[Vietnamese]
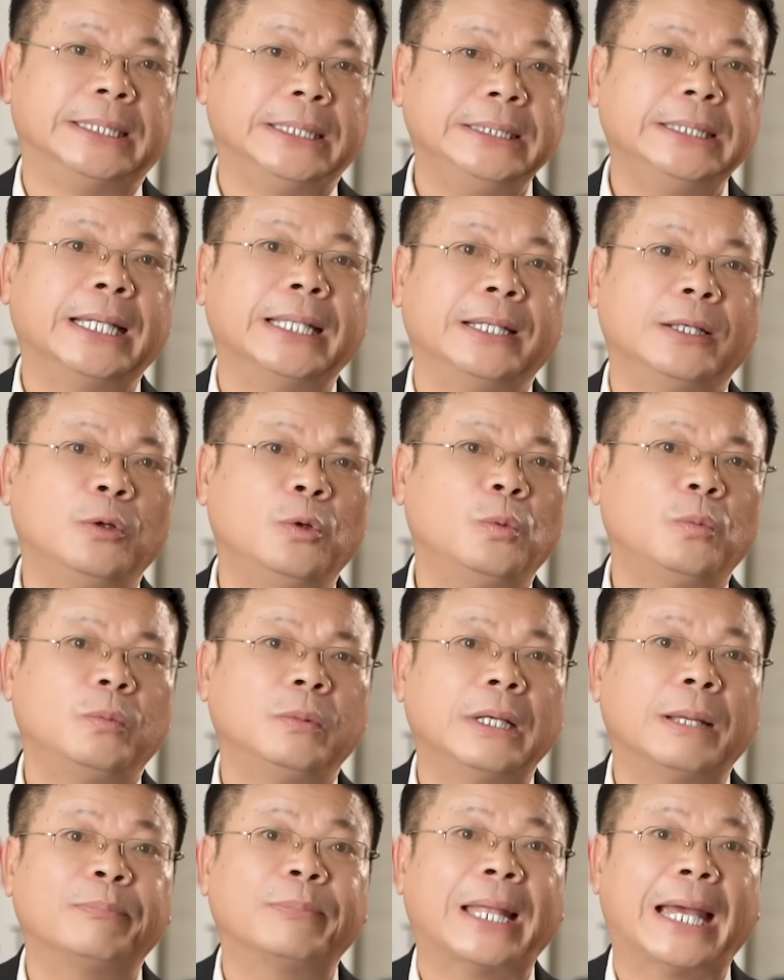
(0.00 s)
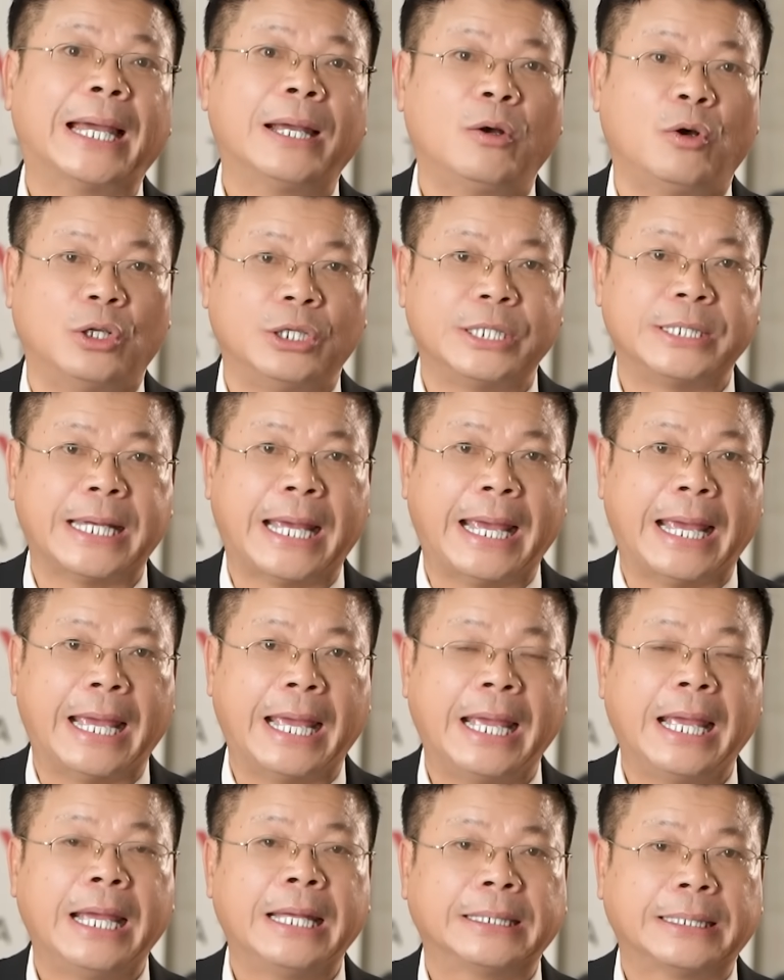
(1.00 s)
chính ra những lúc năm tháng còn trẻ